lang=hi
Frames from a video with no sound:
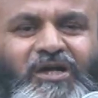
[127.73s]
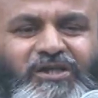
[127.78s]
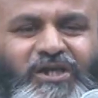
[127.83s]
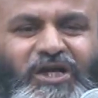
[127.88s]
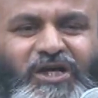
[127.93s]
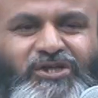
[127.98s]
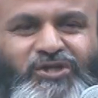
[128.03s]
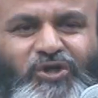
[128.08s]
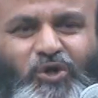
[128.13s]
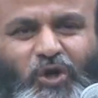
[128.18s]

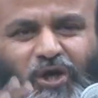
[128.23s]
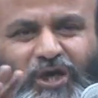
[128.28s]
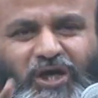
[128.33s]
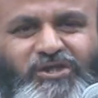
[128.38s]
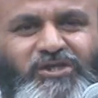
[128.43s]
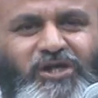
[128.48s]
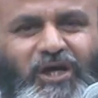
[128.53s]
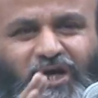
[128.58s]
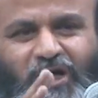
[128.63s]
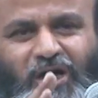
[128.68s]
ये जो
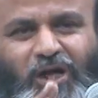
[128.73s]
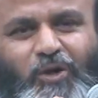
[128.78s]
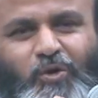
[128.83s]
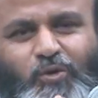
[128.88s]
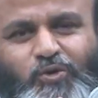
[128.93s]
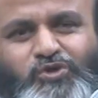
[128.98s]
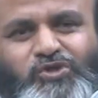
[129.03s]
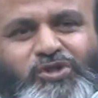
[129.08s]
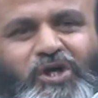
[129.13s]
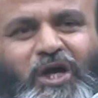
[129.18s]
लहजा कल
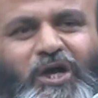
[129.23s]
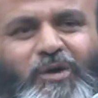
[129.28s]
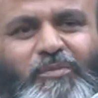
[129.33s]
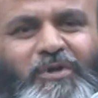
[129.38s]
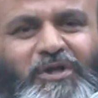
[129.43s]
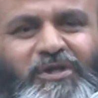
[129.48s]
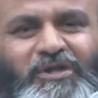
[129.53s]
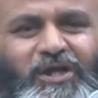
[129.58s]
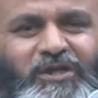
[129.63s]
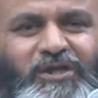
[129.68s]
खुशदार
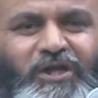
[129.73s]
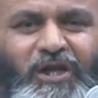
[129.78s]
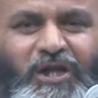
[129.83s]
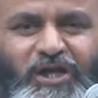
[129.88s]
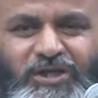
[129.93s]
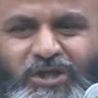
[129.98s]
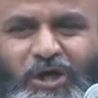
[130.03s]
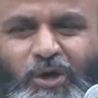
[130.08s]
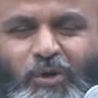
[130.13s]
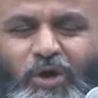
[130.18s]
में था ये
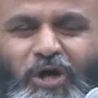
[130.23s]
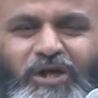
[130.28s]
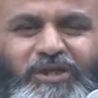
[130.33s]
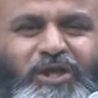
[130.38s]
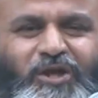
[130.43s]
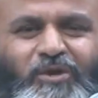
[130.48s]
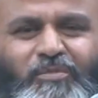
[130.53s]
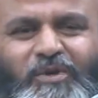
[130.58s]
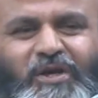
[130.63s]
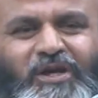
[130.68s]
लहजा
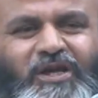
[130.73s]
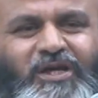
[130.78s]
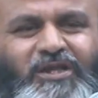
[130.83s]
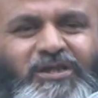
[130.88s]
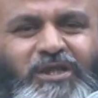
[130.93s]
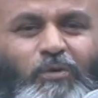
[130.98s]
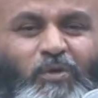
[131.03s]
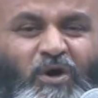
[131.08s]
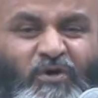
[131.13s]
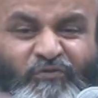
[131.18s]
ग्वादर में नहीं
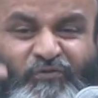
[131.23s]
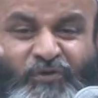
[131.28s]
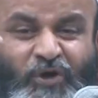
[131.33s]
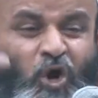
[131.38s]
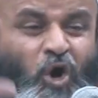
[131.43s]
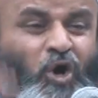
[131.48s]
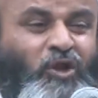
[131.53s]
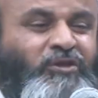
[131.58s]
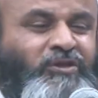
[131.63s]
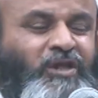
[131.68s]
था वहाँ
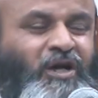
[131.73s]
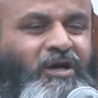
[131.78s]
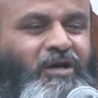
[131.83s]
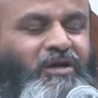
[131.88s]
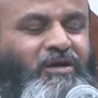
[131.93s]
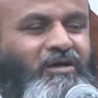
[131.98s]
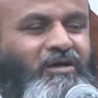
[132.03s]
फ़िरौन था